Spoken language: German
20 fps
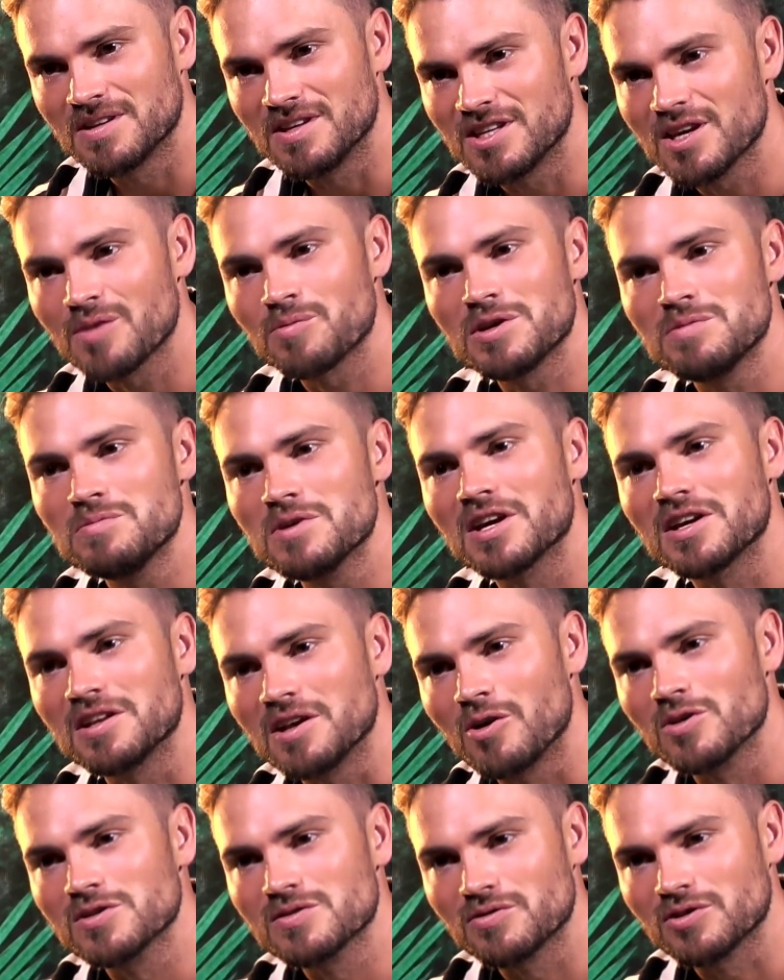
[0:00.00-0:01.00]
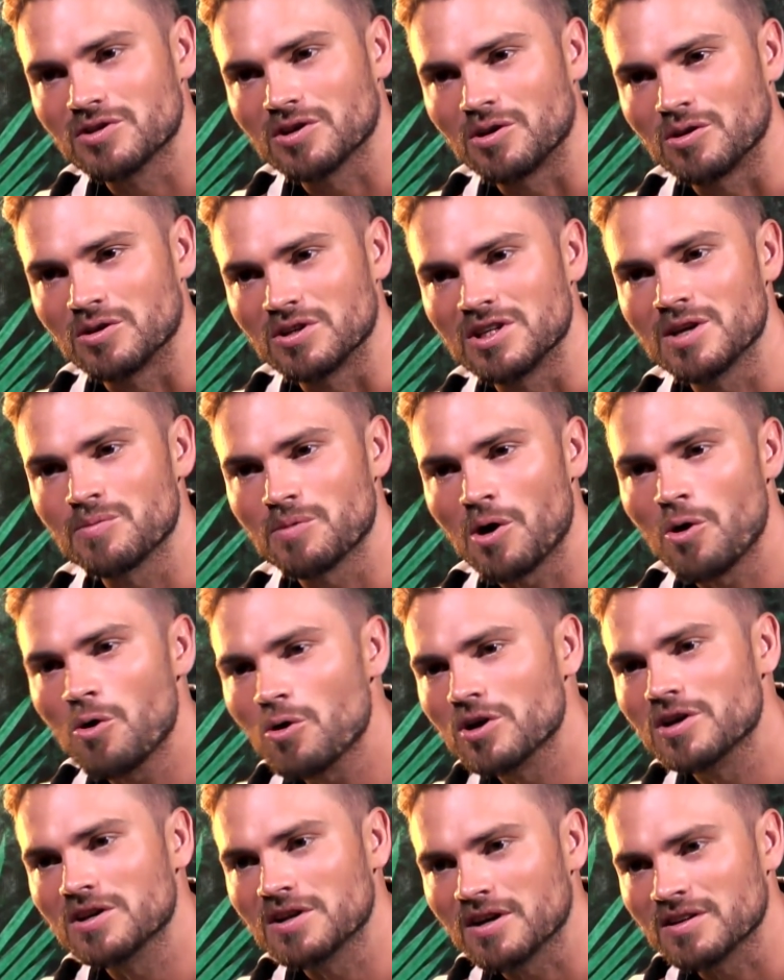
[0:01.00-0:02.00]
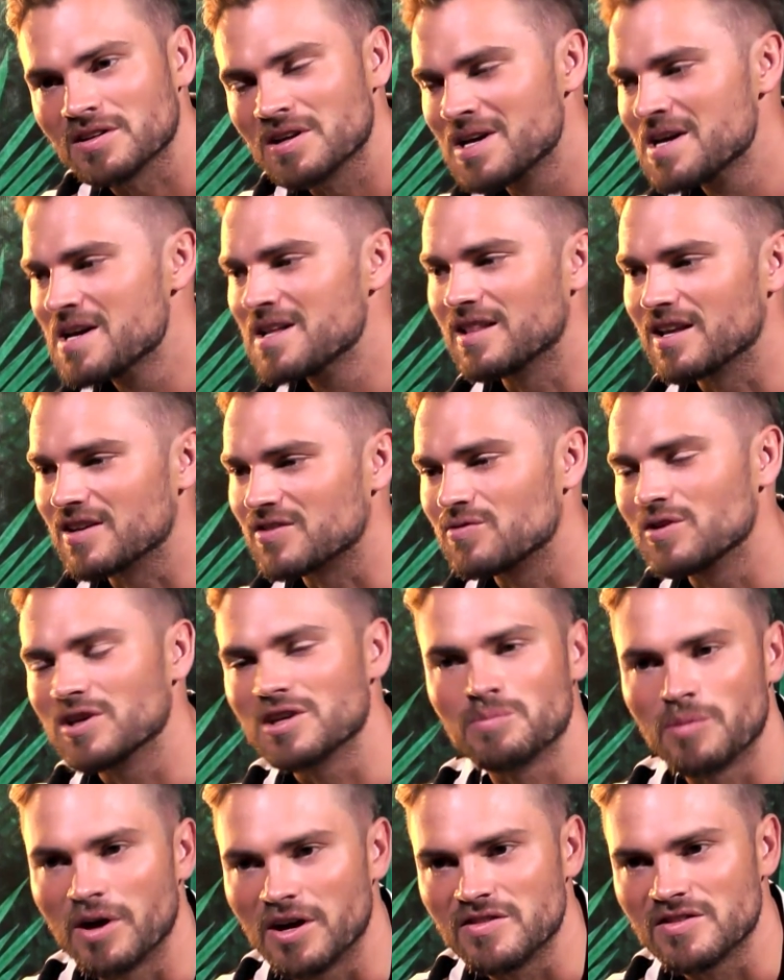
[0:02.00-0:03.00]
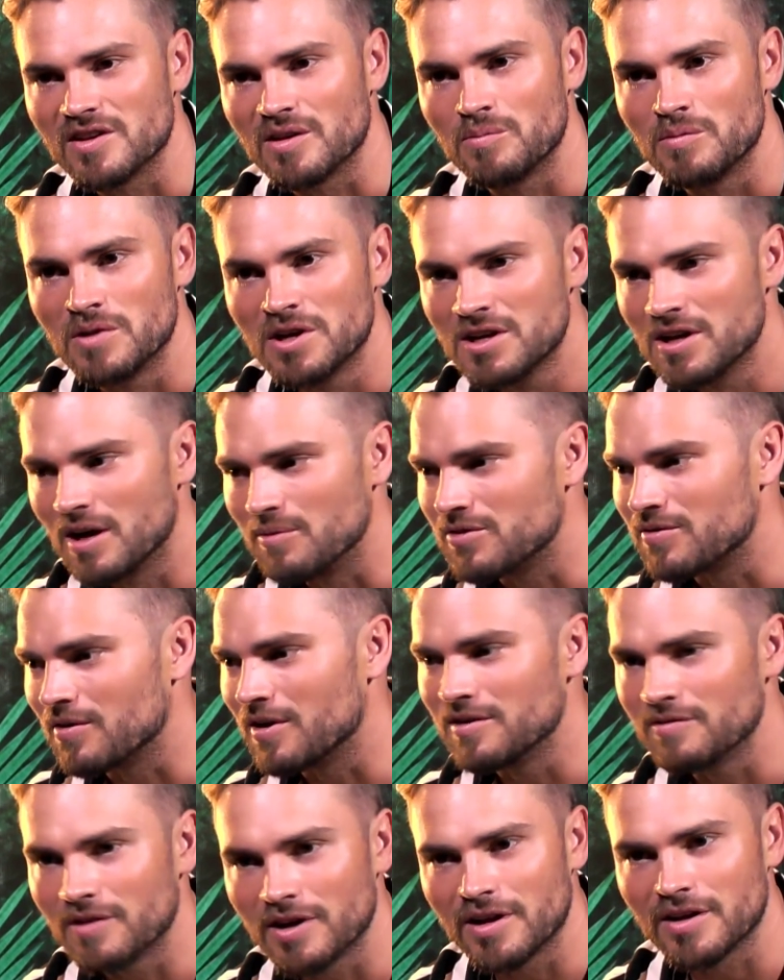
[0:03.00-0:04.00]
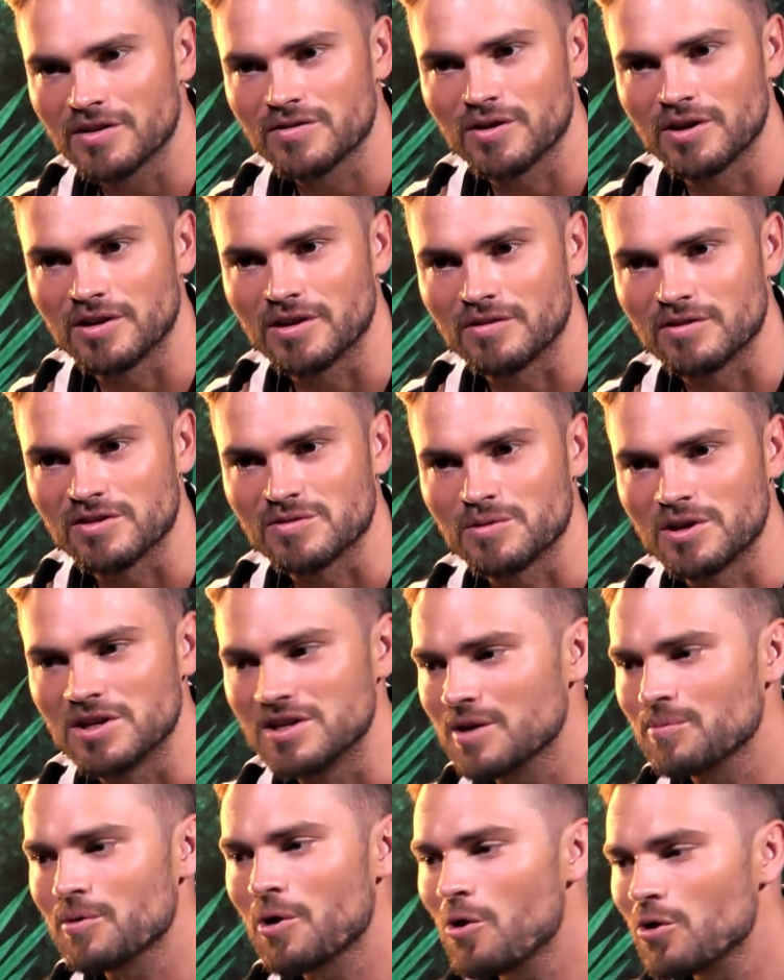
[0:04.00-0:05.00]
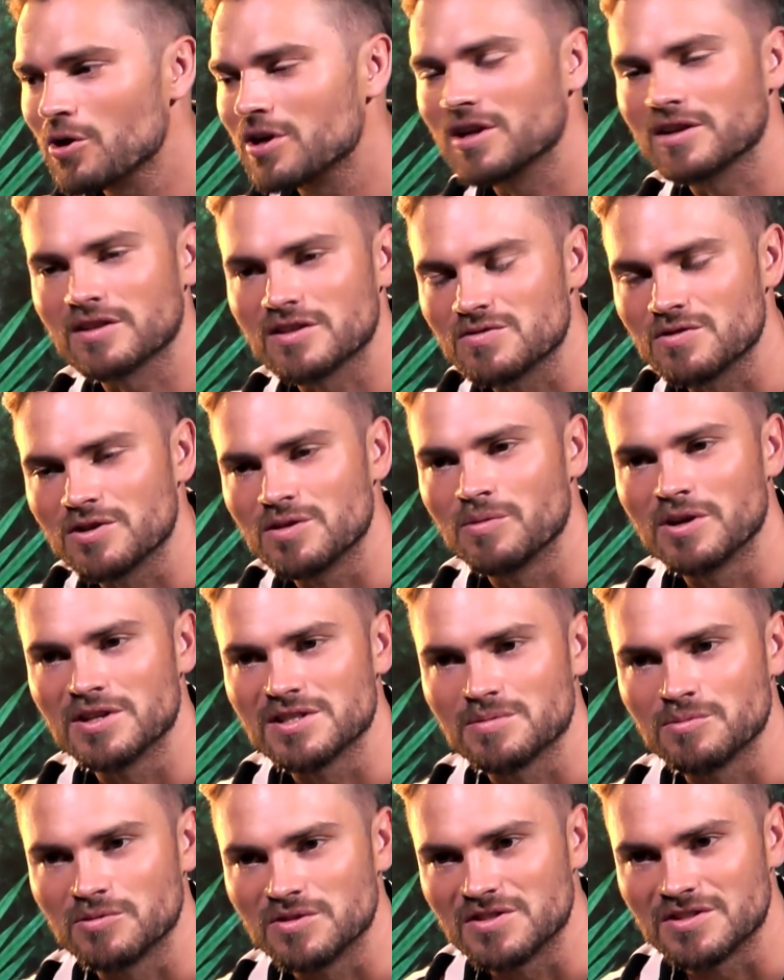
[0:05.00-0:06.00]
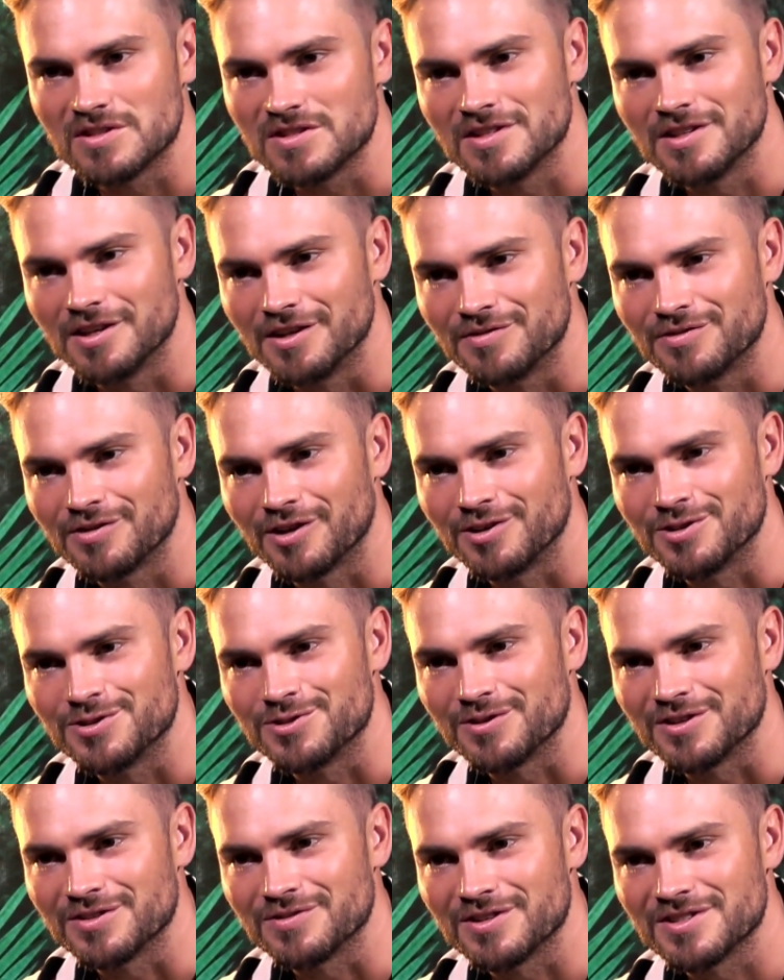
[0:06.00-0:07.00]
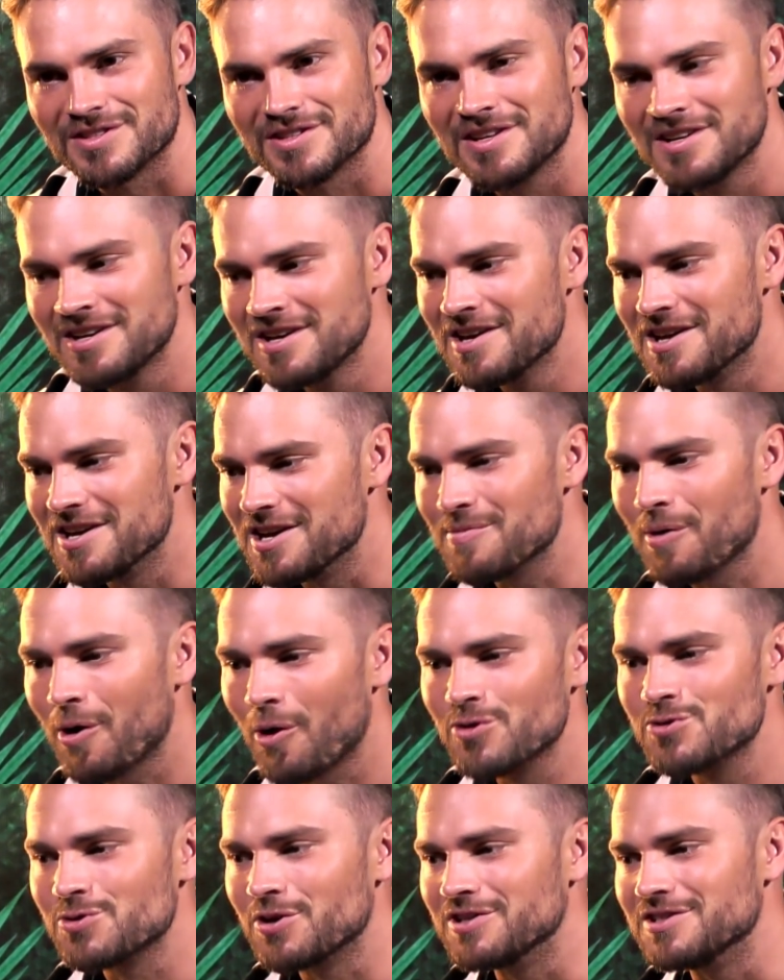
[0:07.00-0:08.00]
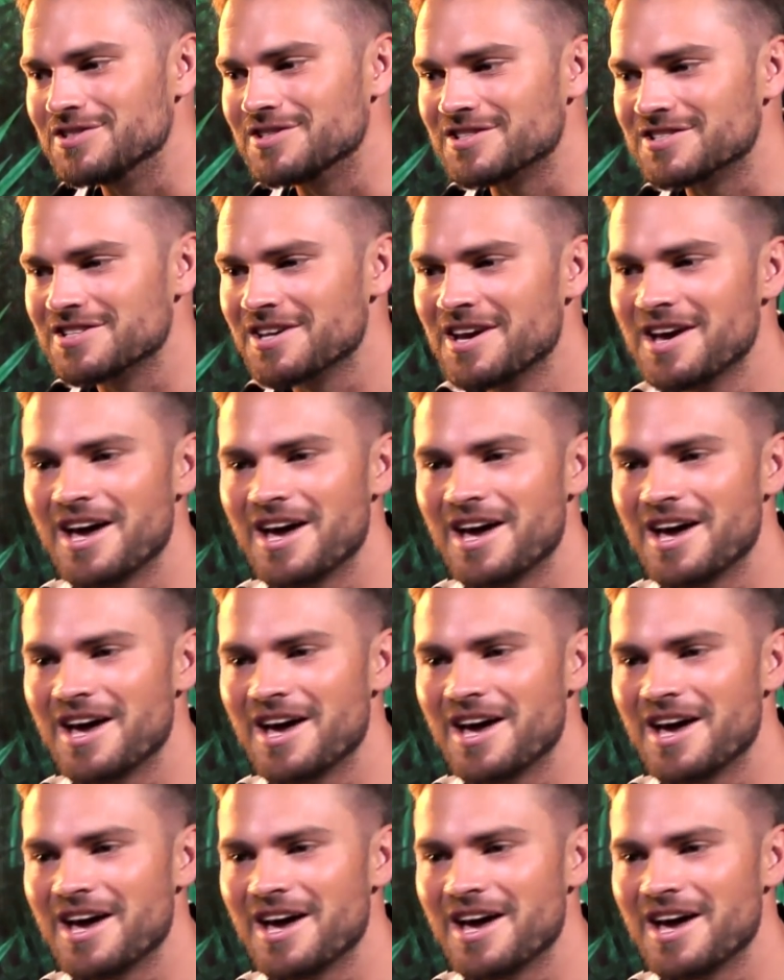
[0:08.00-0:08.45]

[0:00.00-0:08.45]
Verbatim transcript: Ich habe ihm ja genauso vertraut. Ich habe auch gedacht, dass wir gemeinsam am zweiten Weihnachtsfeiertag was machen. Ich habe auch gedacht, dass wir gemeinsam ins Disneyland fahren und sowas, weißt du? Ich habe auch so an dieses